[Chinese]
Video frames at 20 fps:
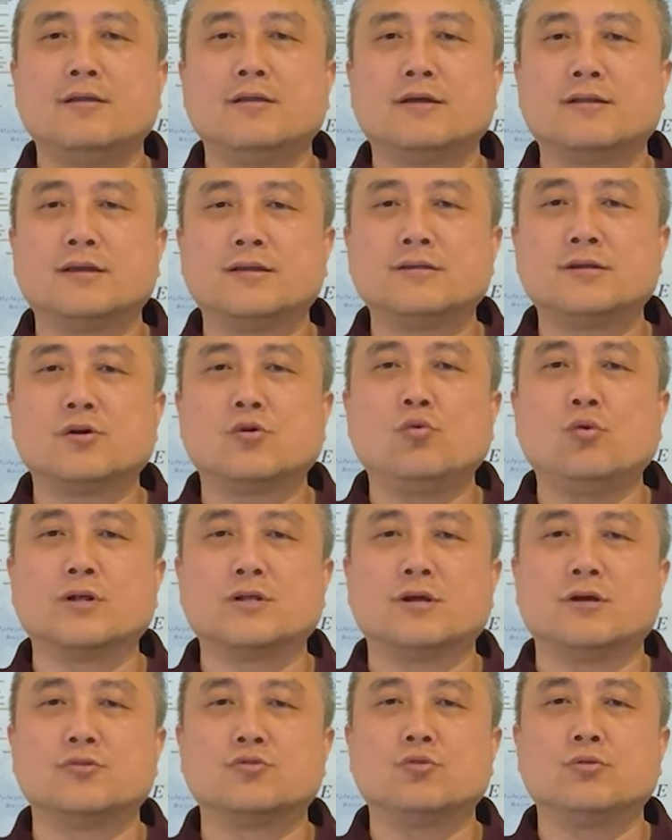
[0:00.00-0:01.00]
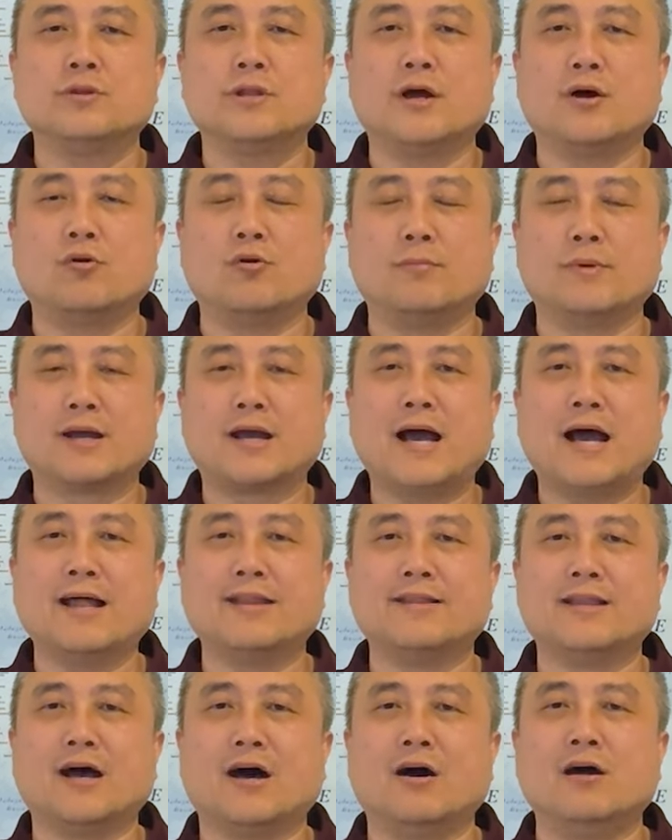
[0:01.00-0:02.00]
那在这个过程中呢，我们
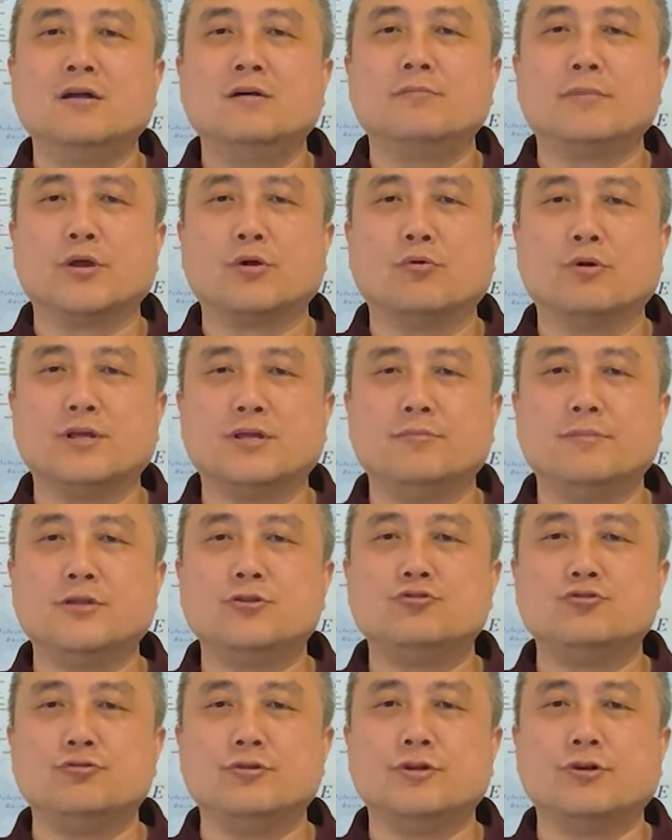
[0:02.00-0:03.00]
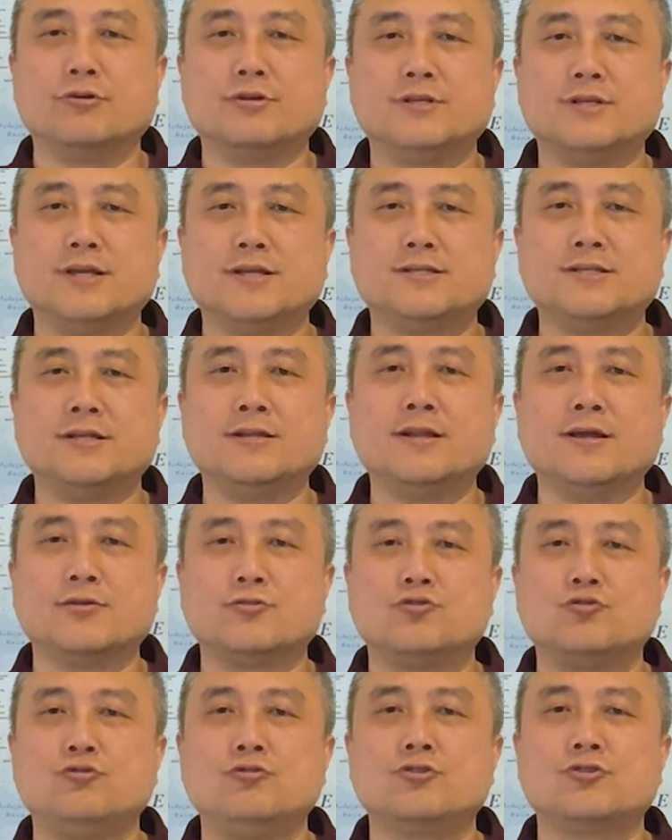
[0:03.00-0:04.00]
看到美国移民局有一些新的
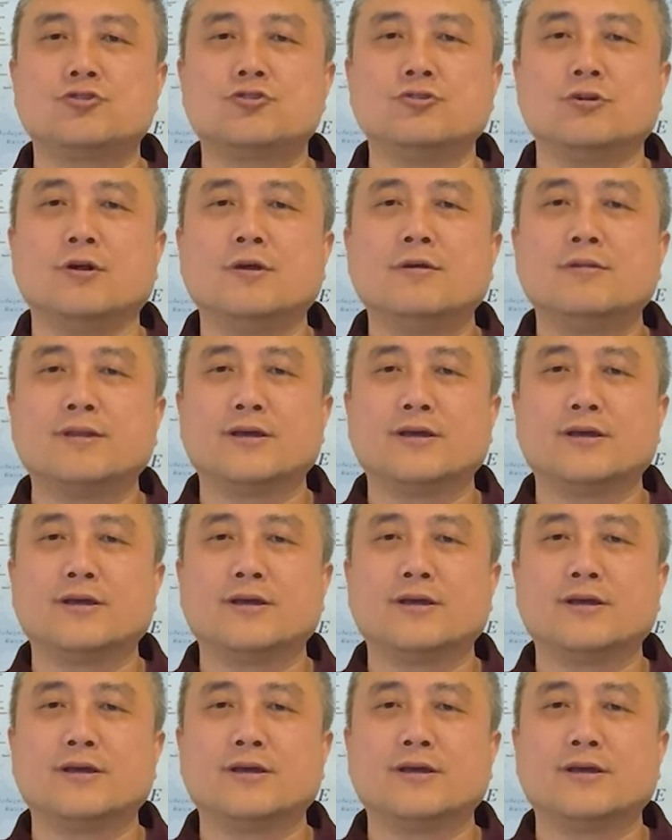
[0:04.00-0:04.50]
趋势，